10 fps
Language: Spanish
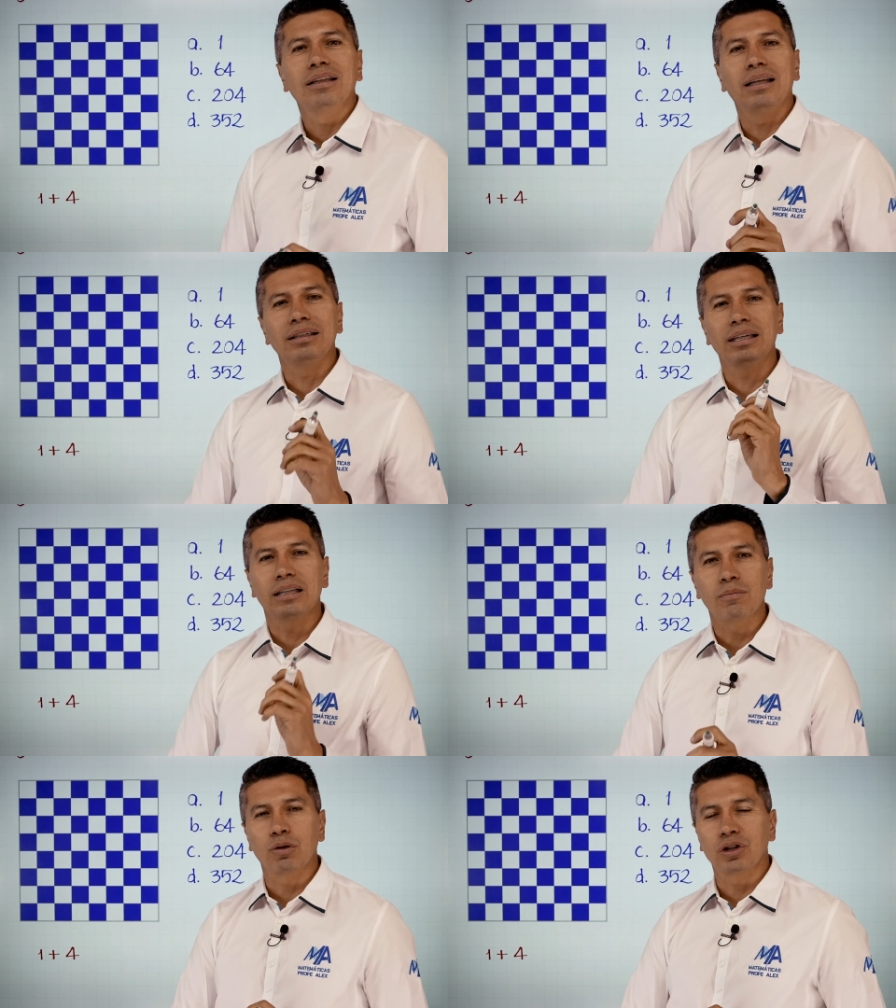de
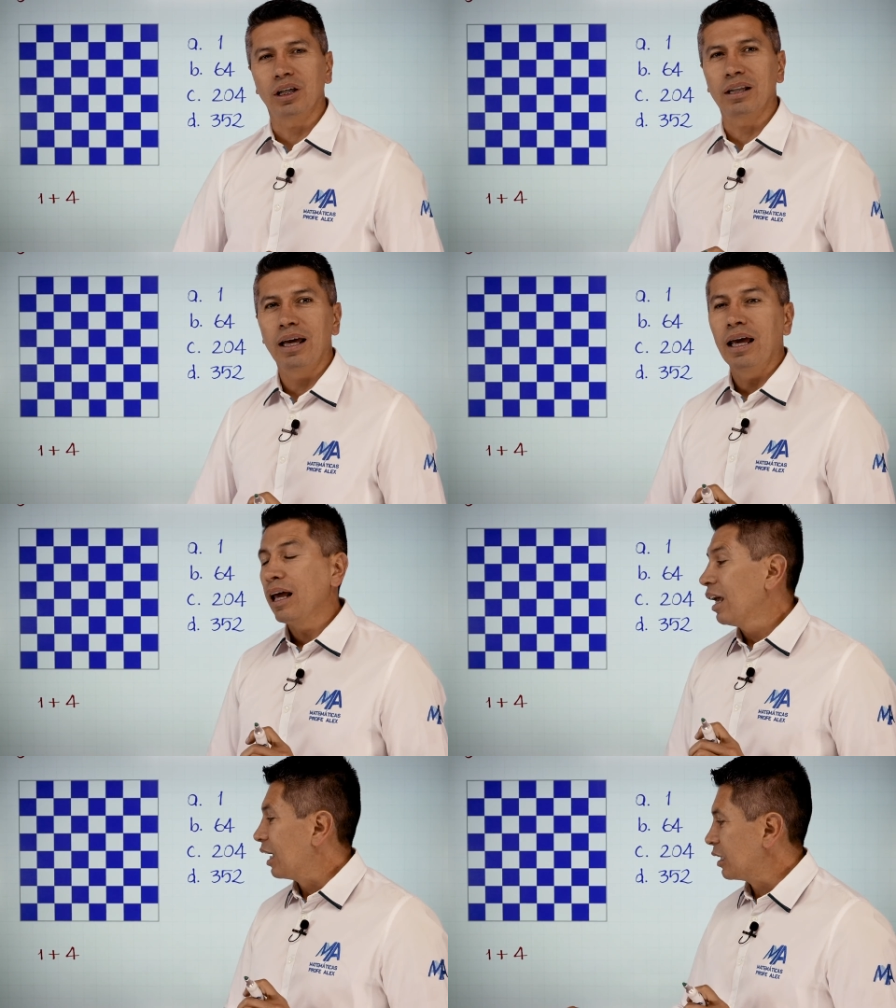7 por 7.
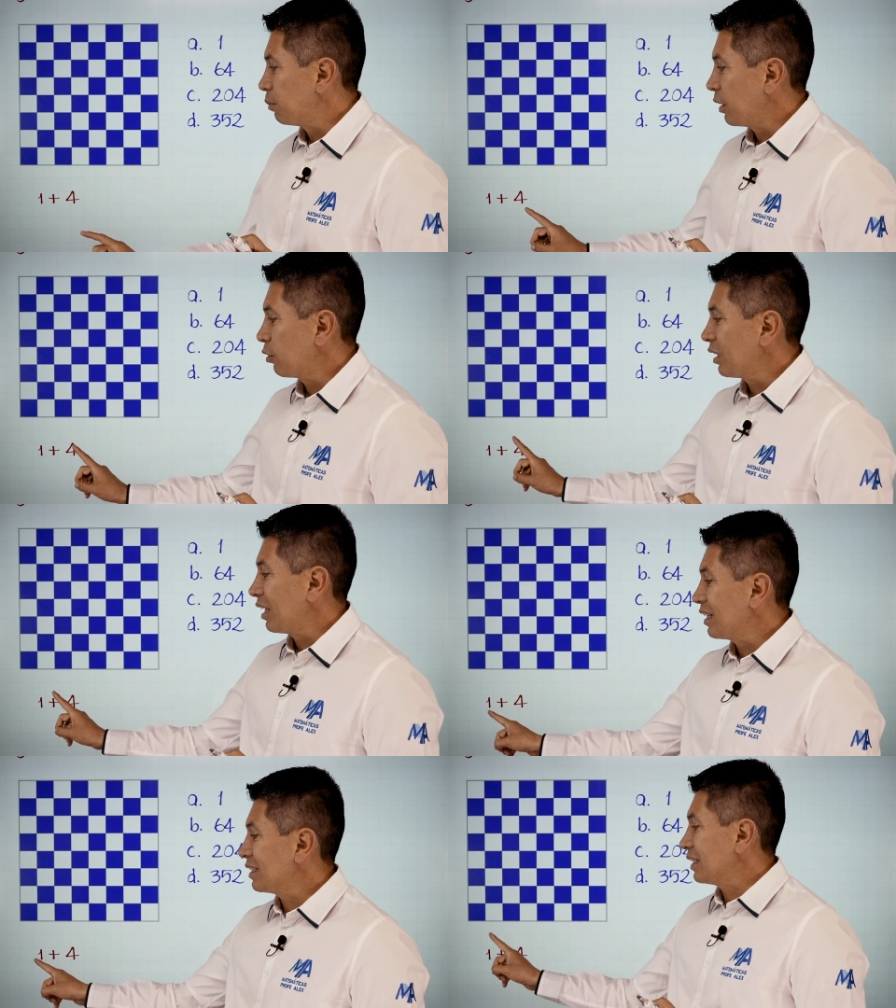Espero que
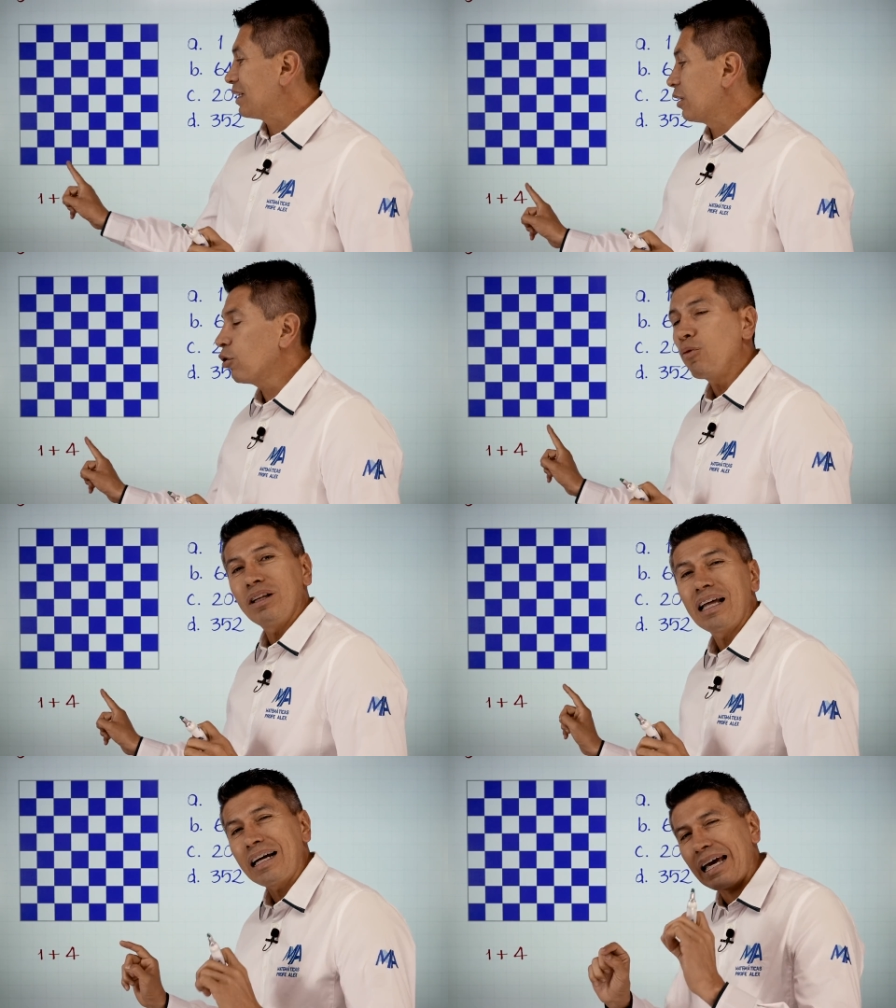ya te estés dando
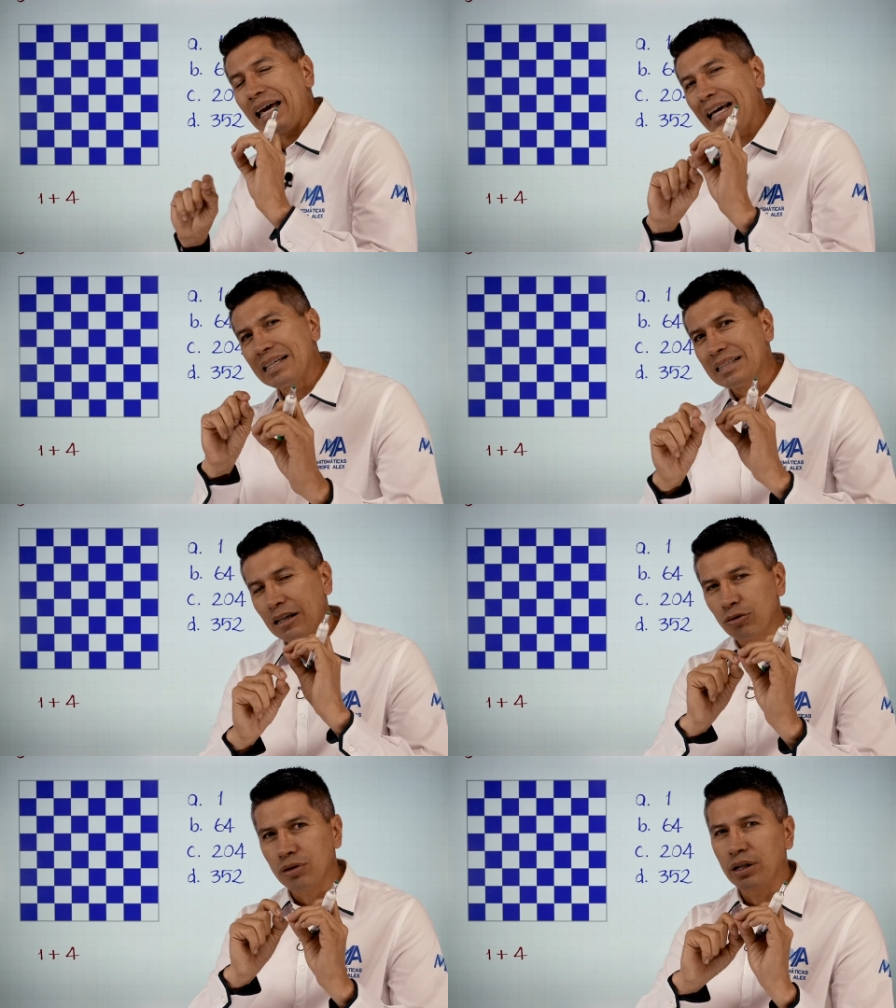cuenta qué
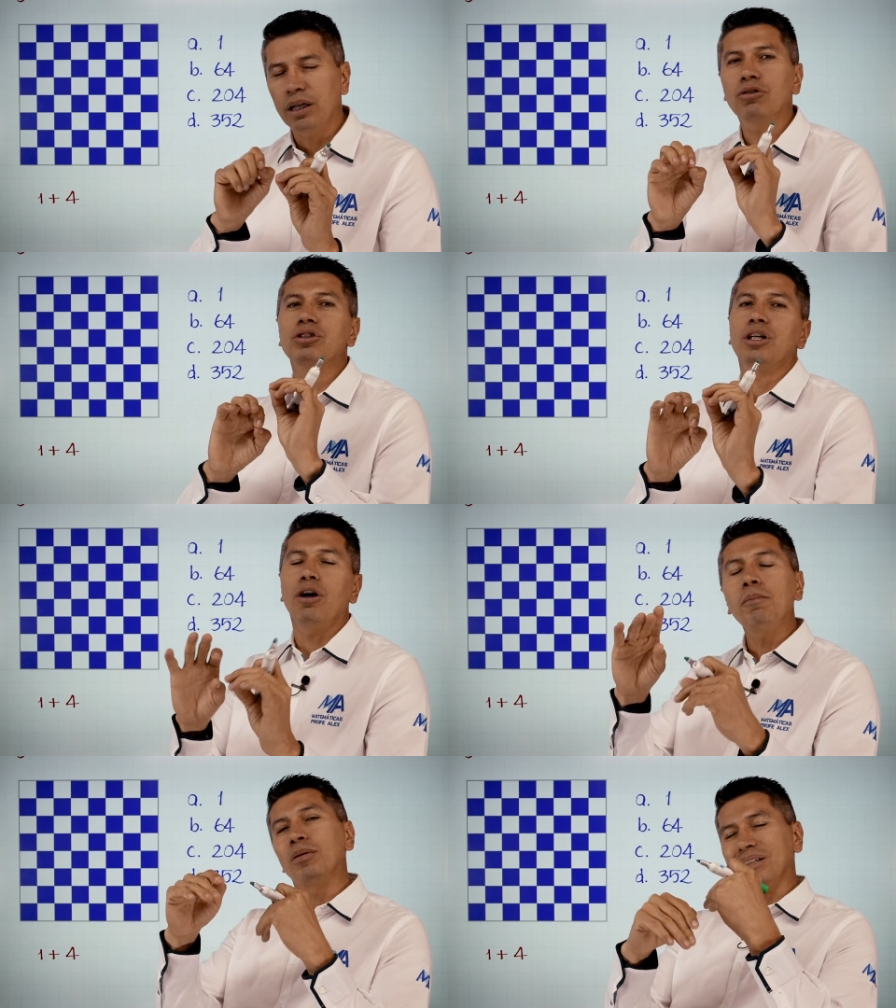está sucediendo. Si
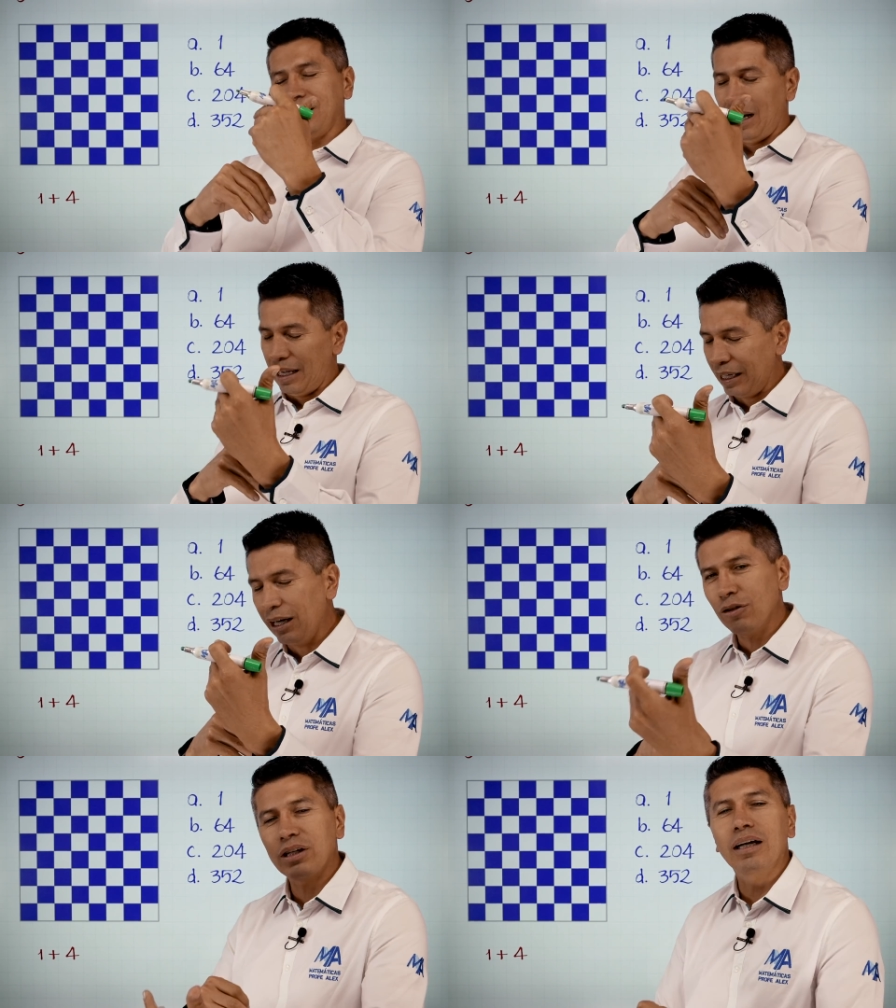no, pues
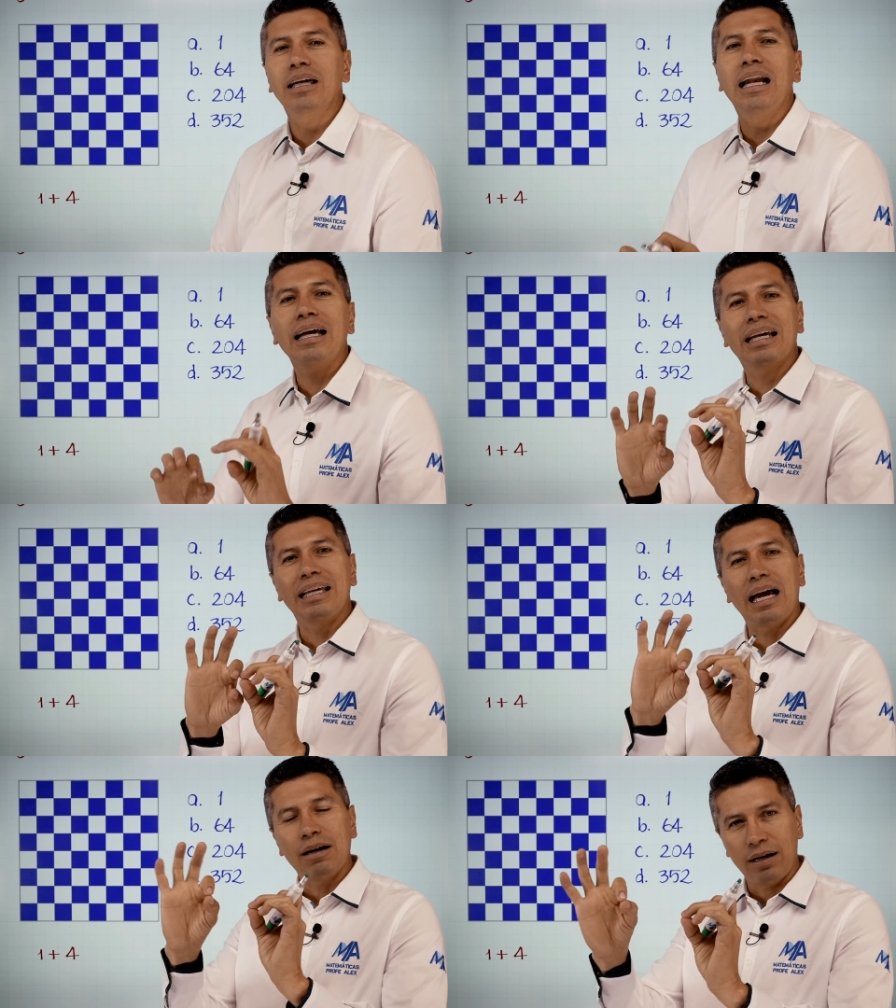tranquilo, tranquila, que
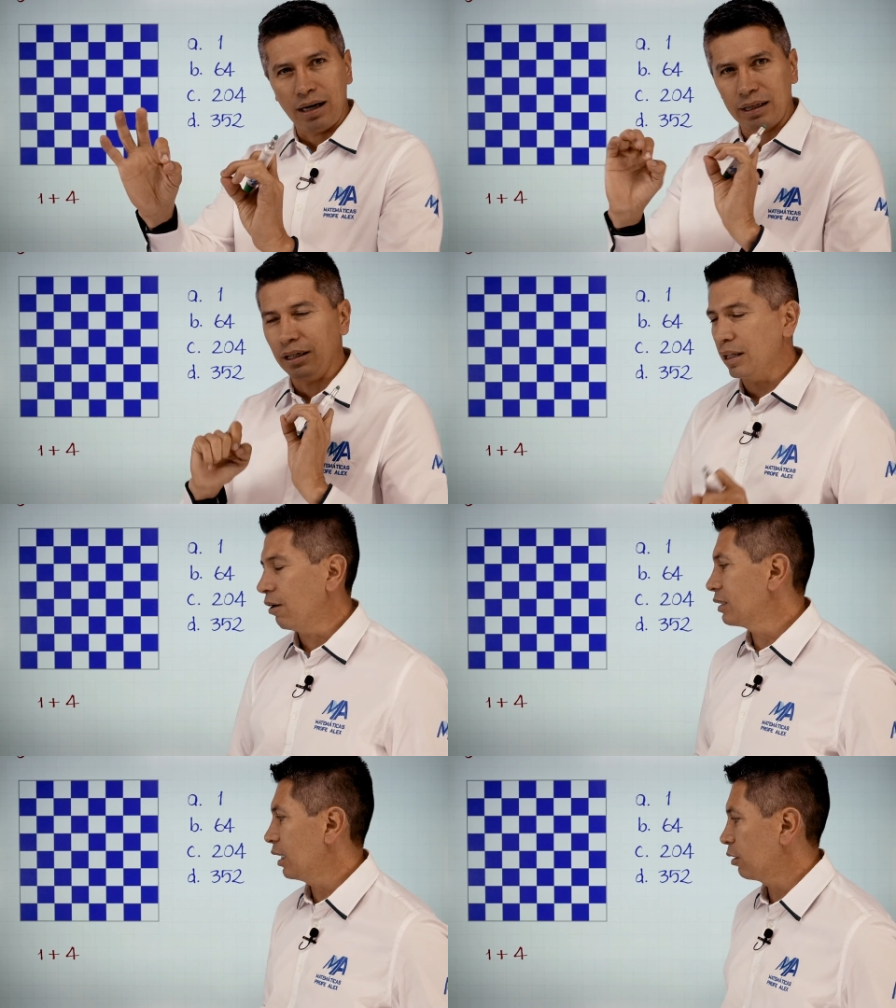ya aquí te
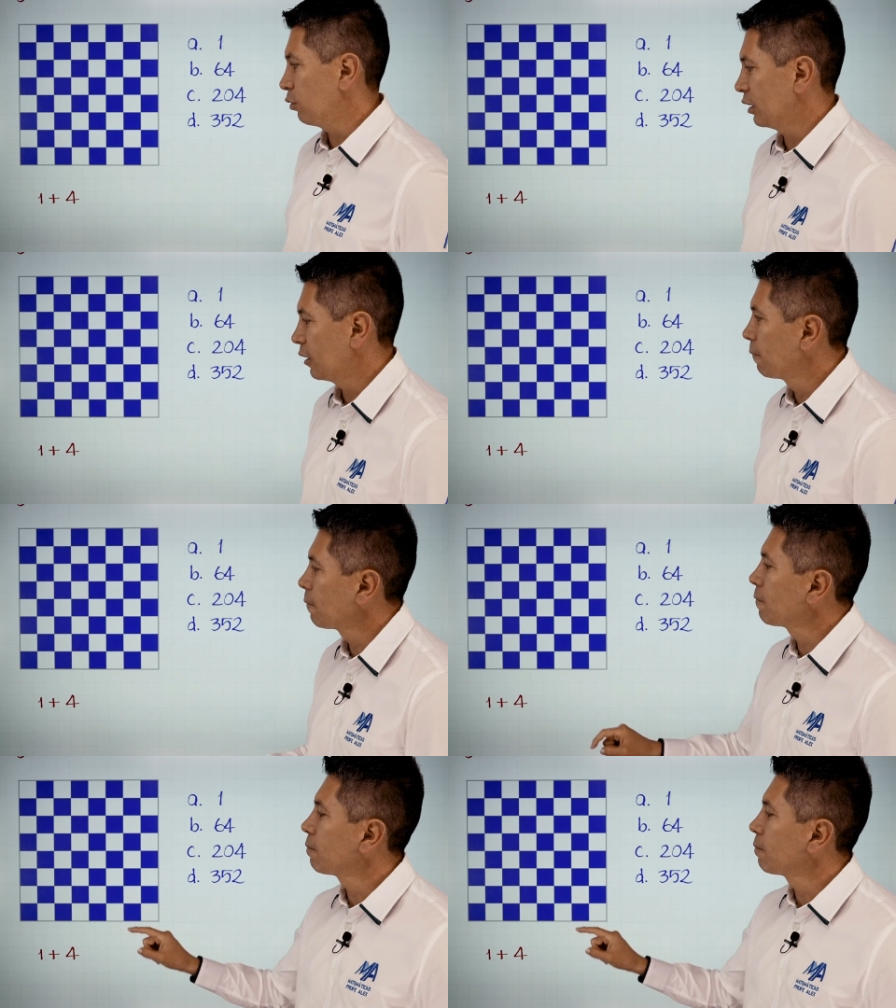vas a dar cuenta.